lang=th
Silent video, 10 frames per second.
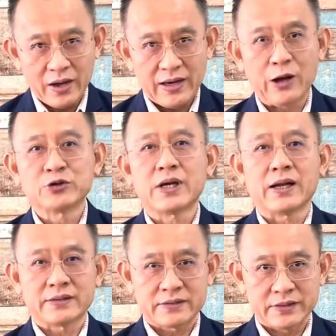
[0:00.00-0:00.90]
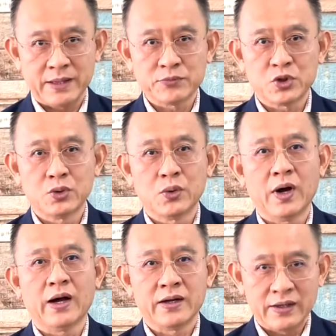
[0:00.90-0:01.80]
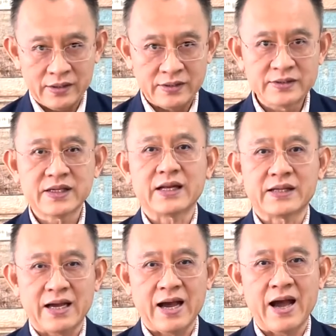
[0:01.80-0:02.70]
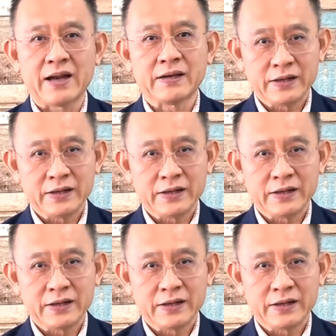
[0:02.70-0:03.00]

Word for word: เราจะเตรียมตัวหรือจัดการ